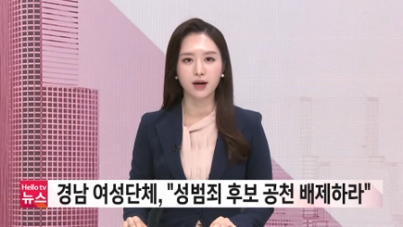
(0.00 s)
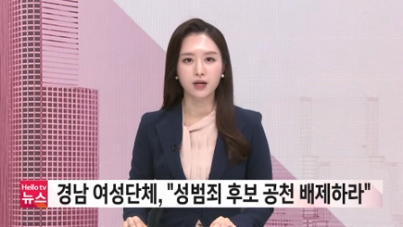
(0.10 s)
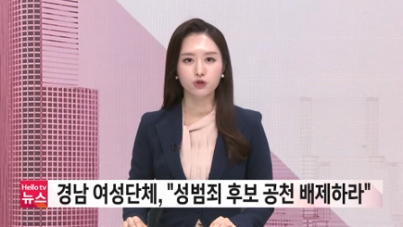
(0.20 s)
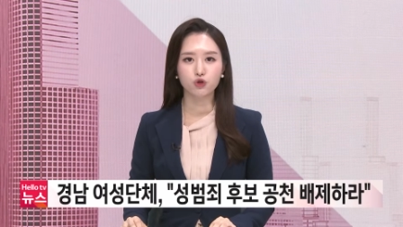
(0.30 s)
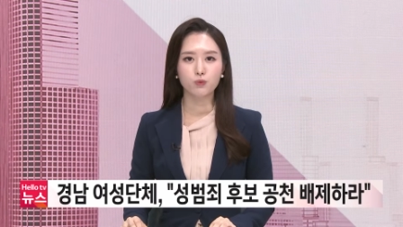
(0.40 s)

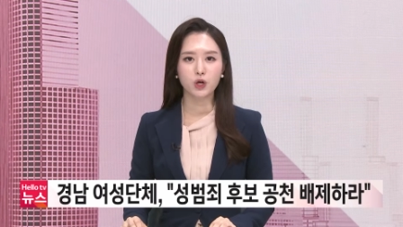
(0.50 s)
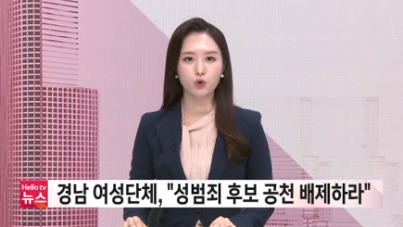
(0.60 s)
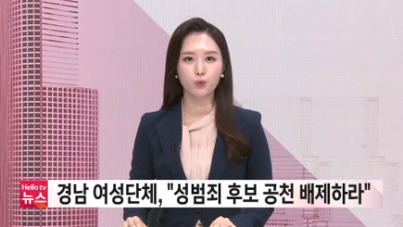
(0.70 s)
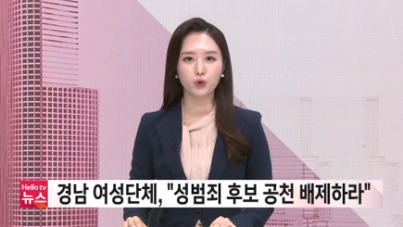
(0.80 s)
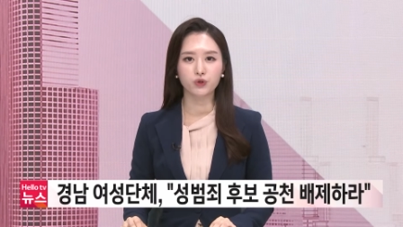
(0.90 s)
출마
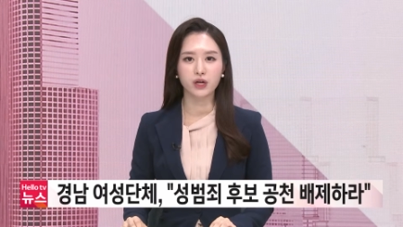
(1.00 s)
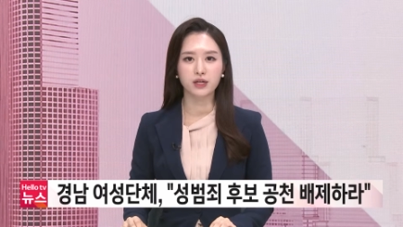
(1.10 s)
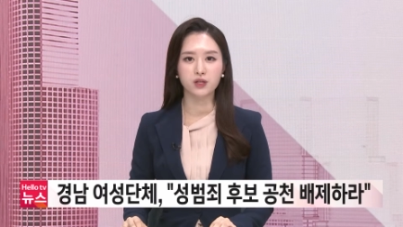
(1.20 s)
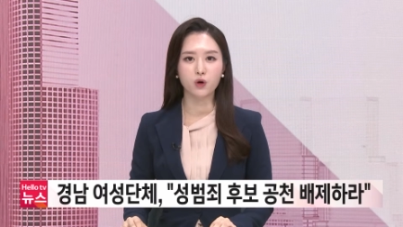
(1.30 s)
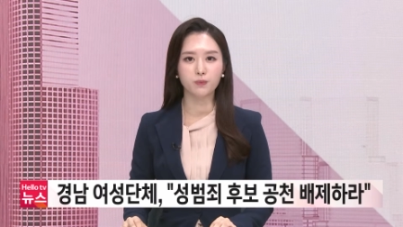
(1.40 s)
후보들의
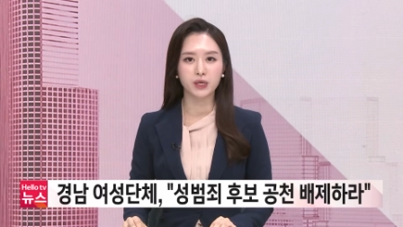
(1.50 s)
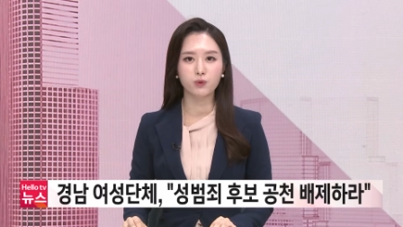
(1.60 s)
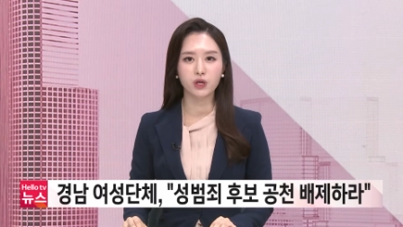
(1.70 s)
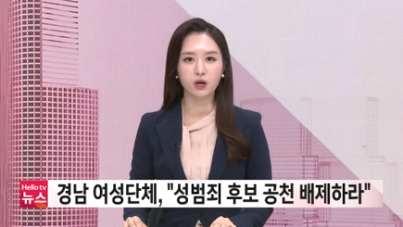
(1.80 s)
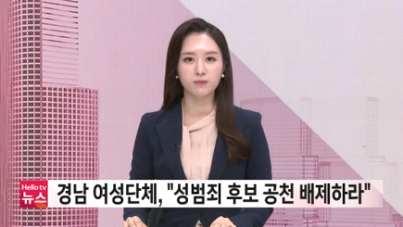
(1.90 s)

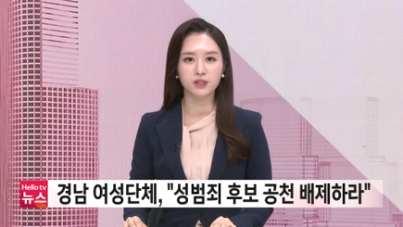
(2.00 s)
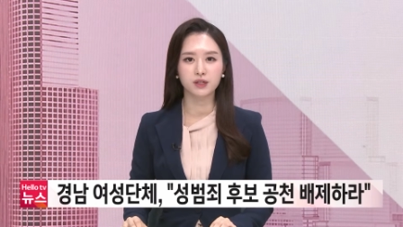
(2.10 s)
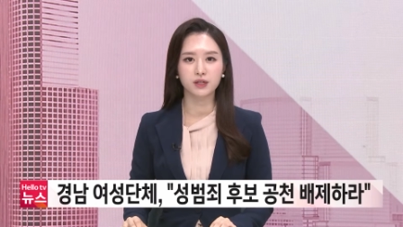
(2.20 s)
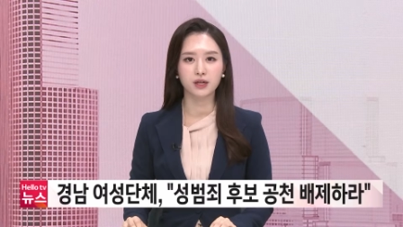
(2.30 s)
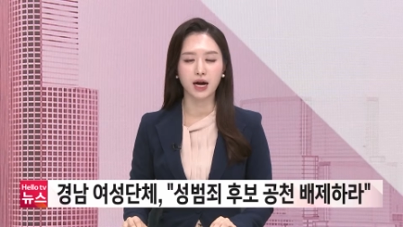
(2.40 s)
성비위
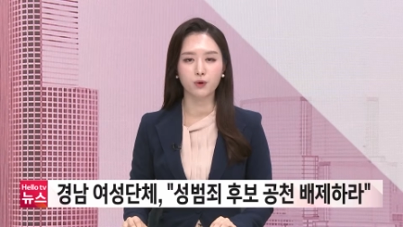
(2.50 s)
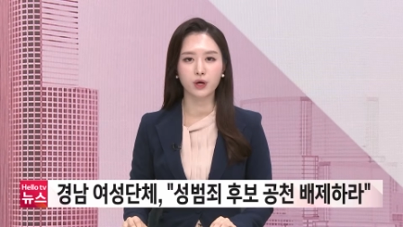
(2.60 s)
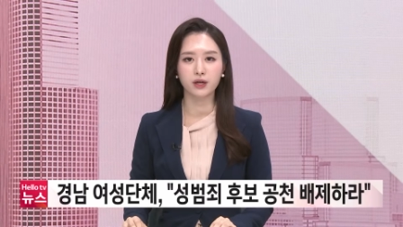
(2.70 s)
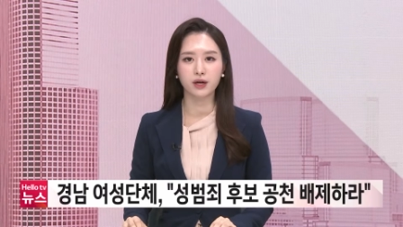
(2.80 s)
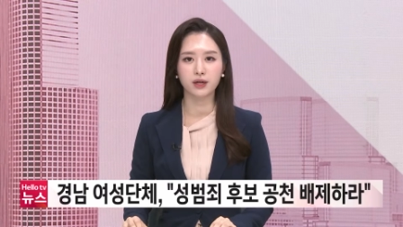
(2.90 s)
검증을
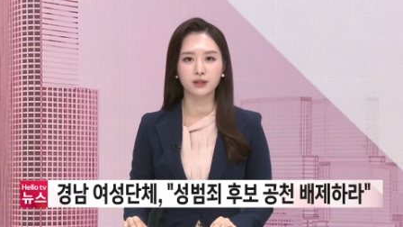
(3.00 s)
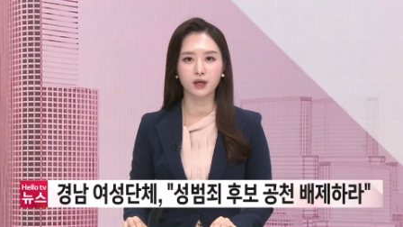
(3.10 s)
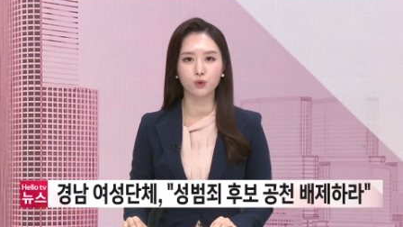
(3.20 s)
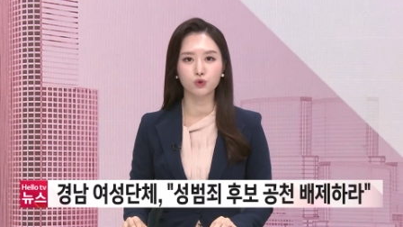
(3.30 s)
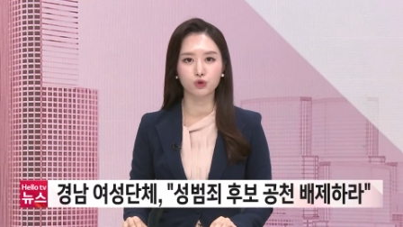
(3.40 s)
강화해야
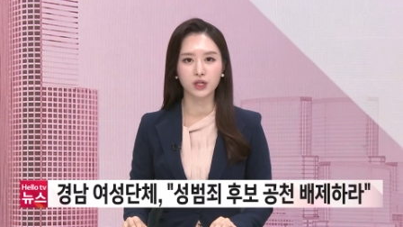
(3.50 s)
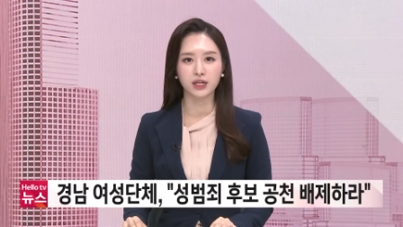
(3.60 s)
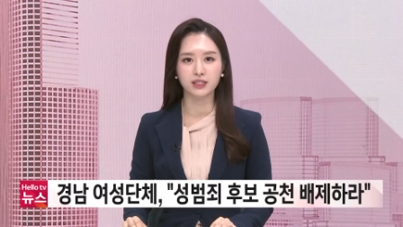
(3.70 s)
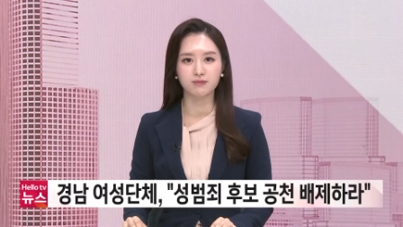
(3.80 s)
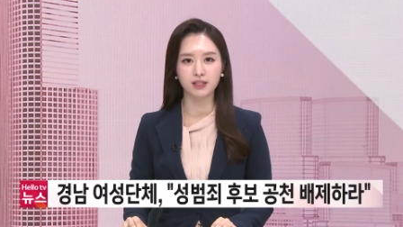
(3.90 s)
한다고
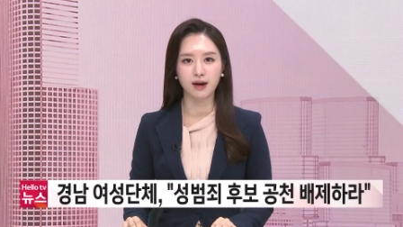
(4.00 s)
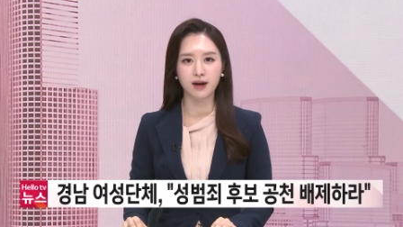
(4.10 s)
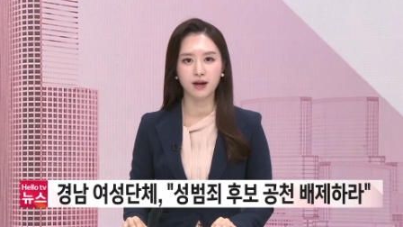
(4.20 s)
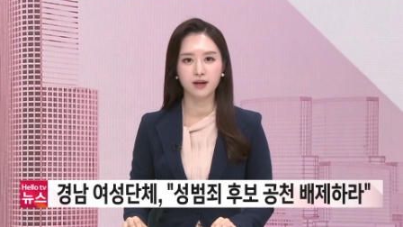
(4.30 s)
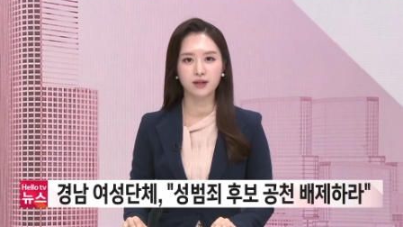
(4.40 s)
주장했습니다.